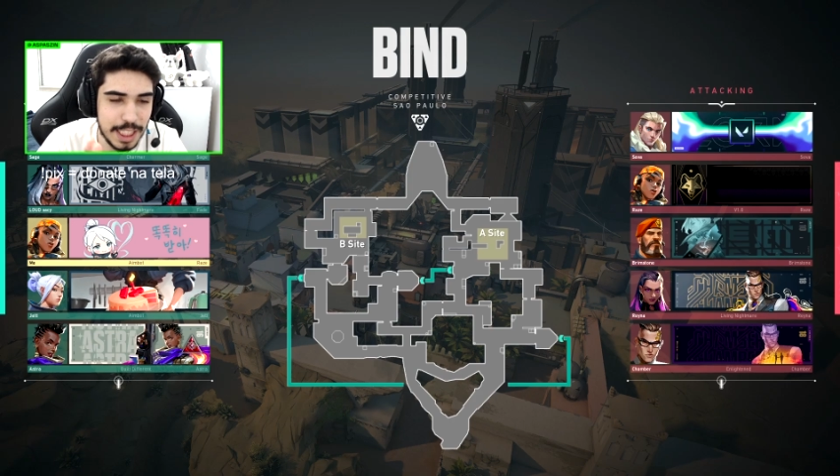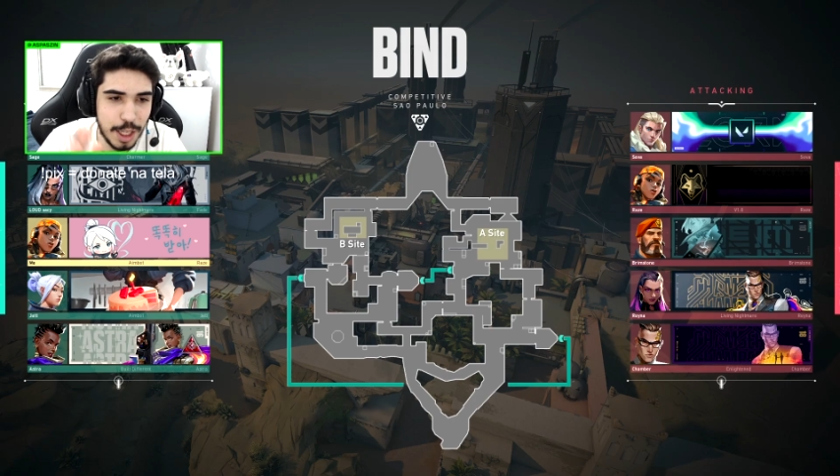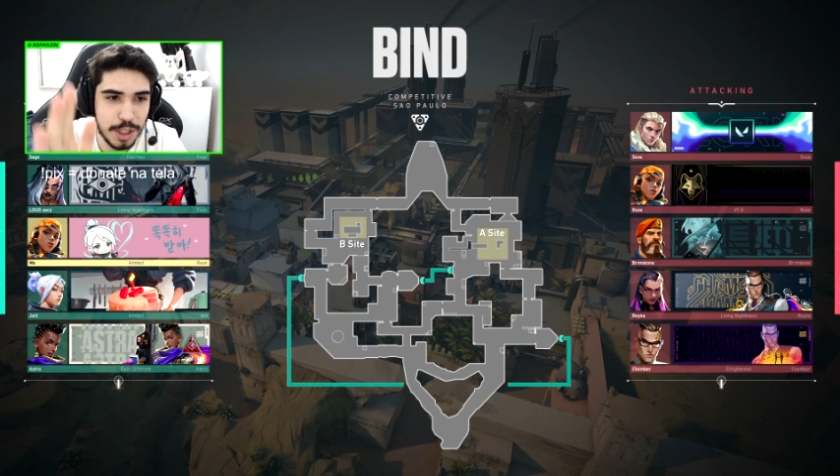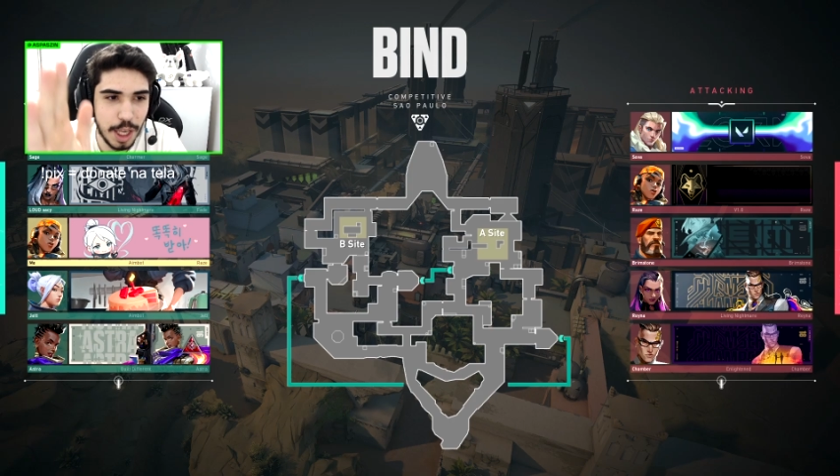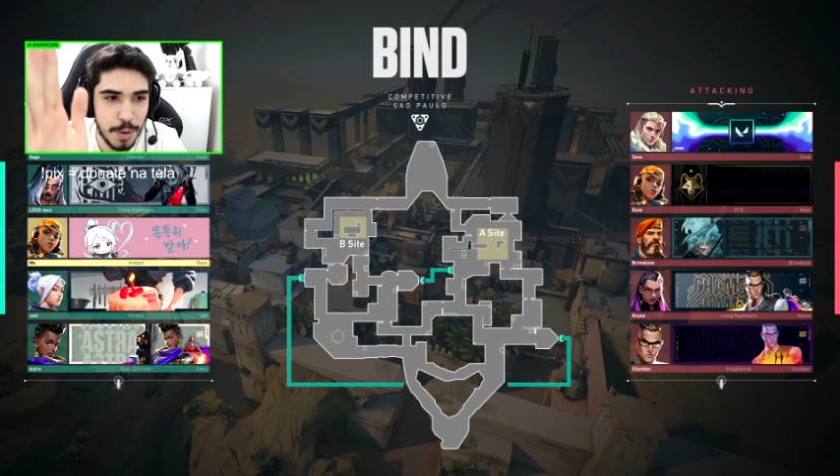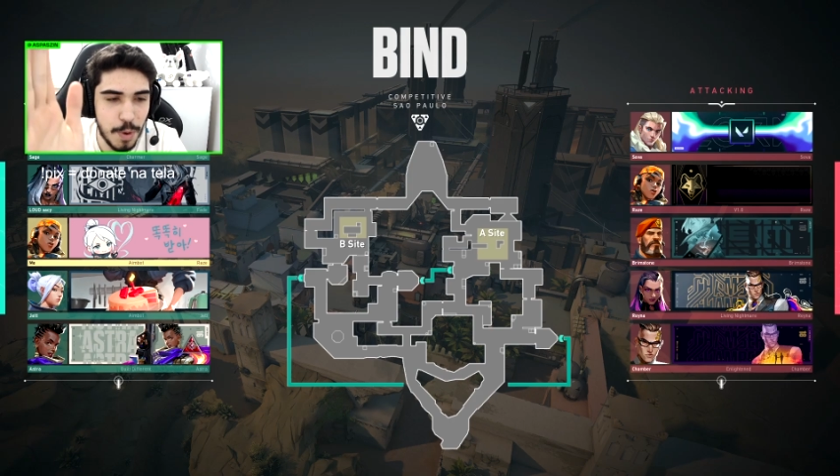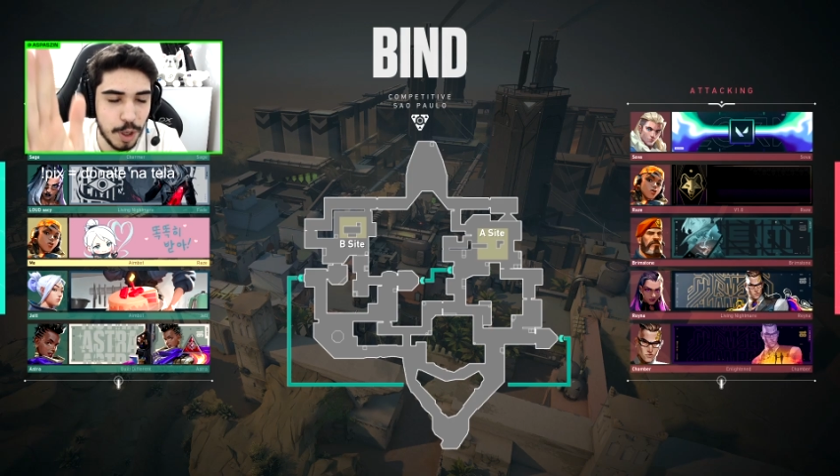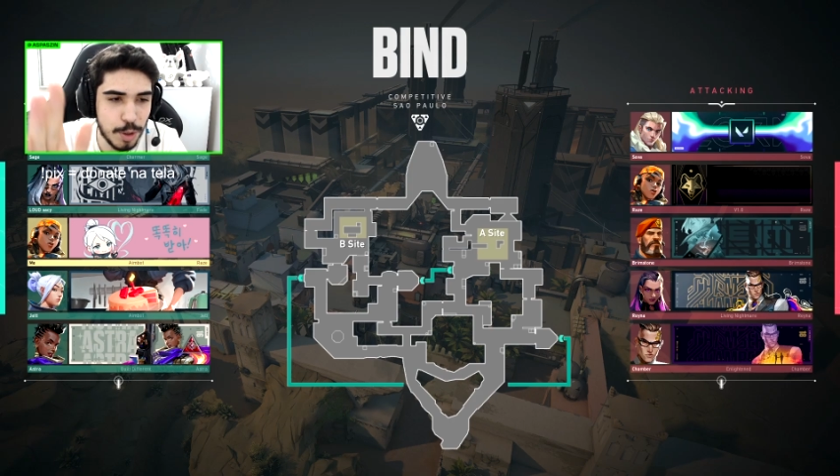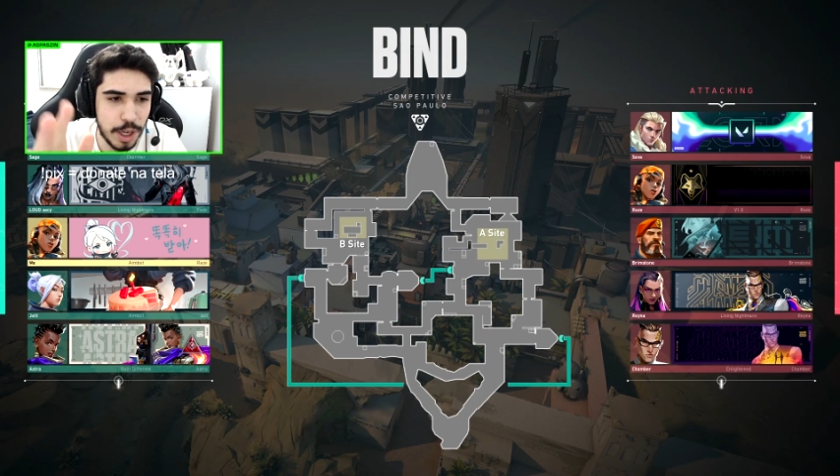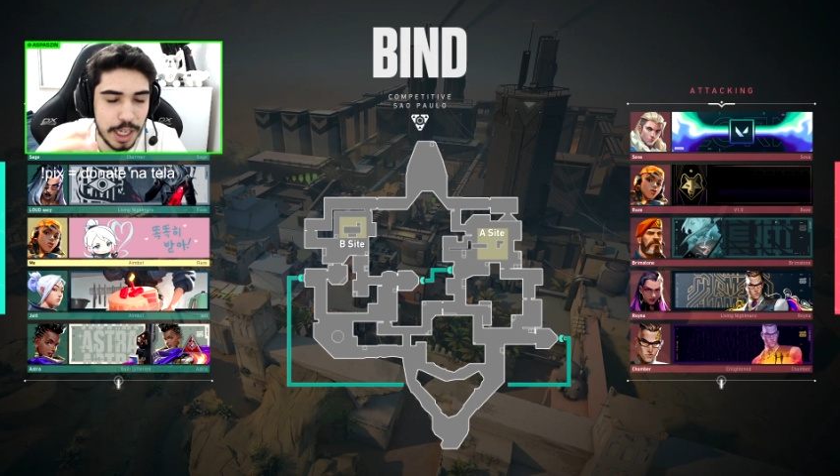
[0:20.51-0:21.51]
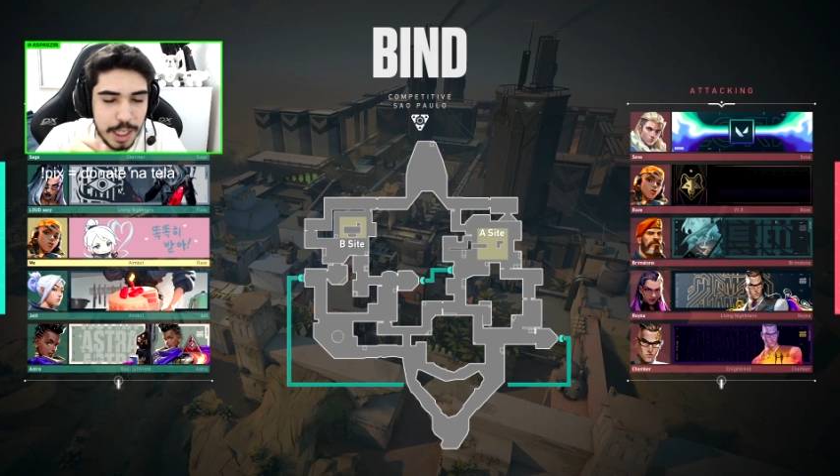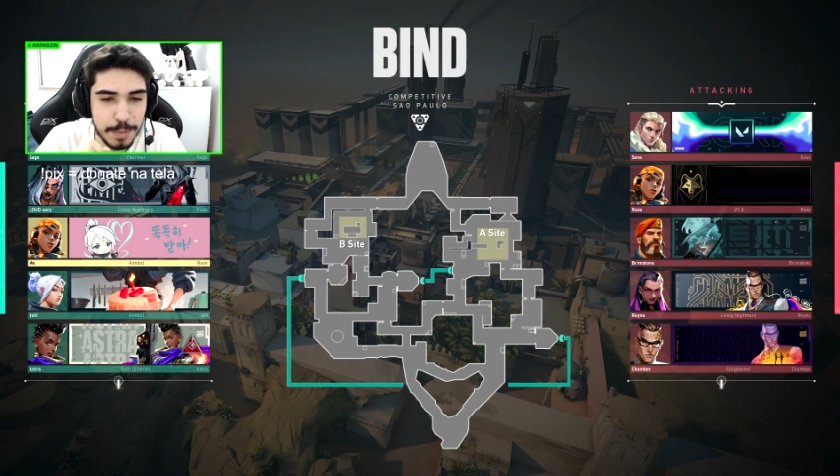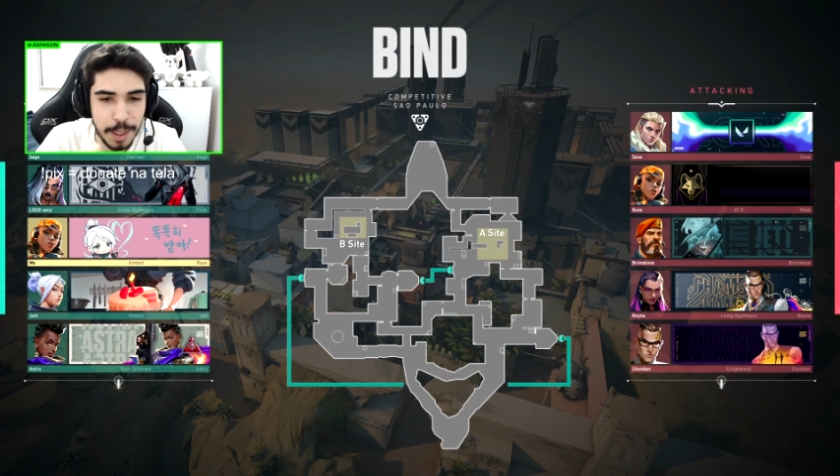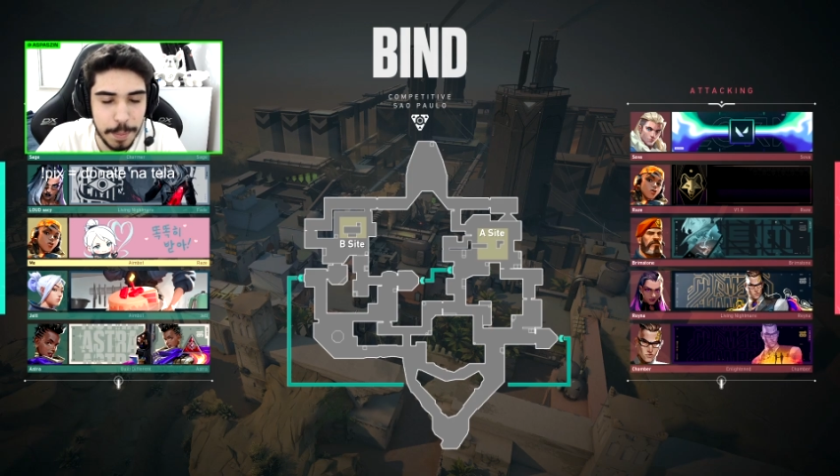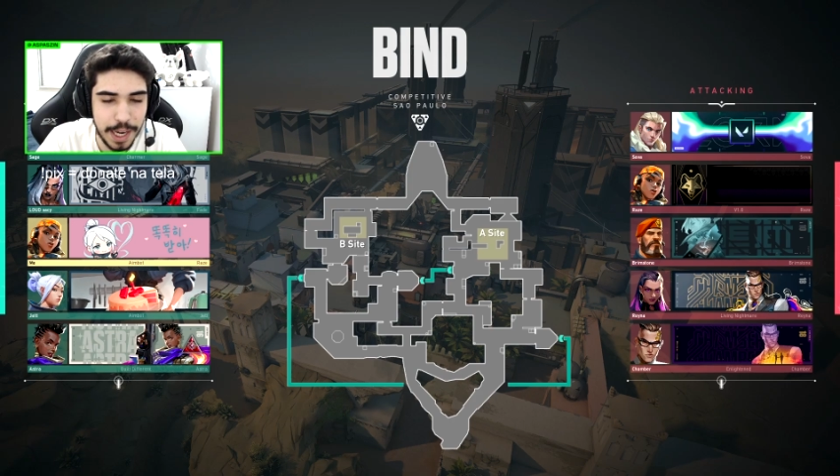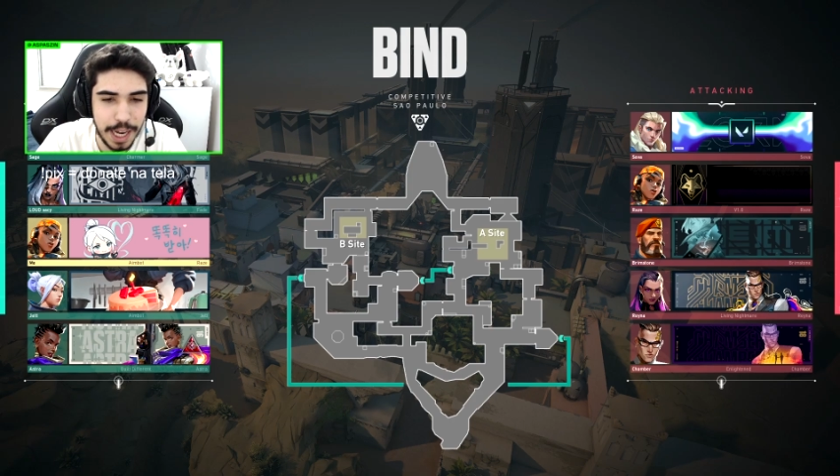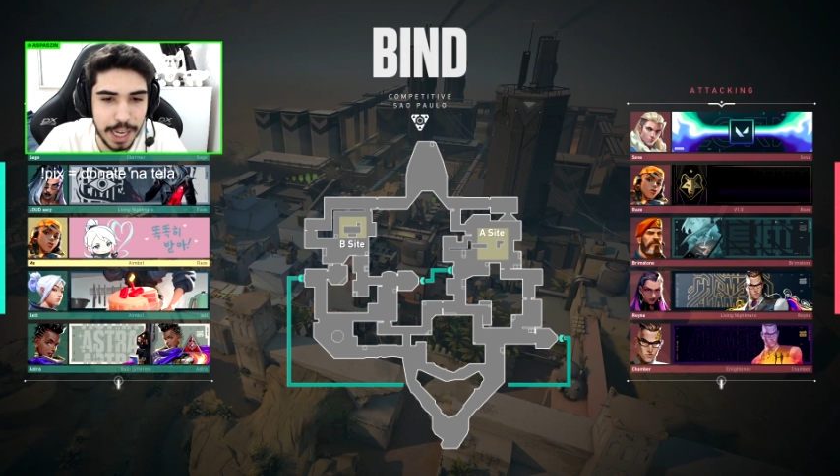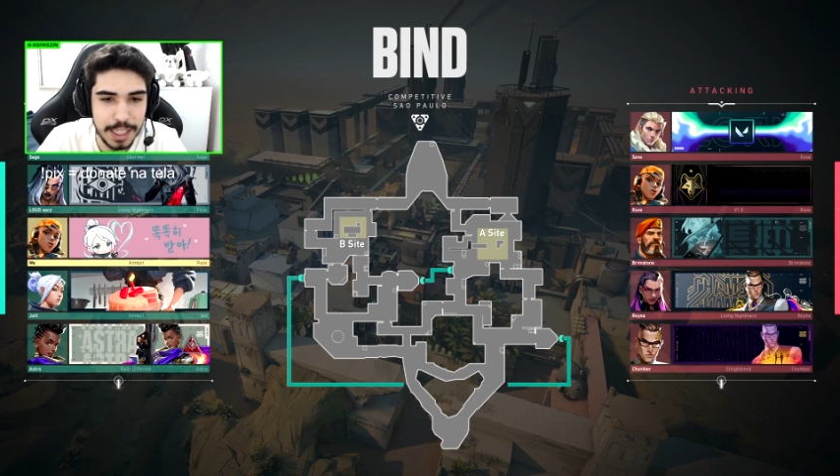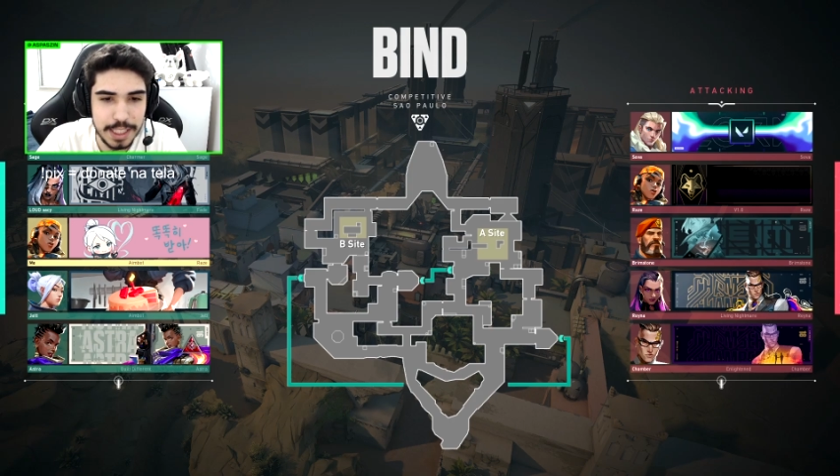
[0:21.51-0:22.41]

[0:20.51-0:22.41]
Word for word: não tem um outro ranking pra você pegar.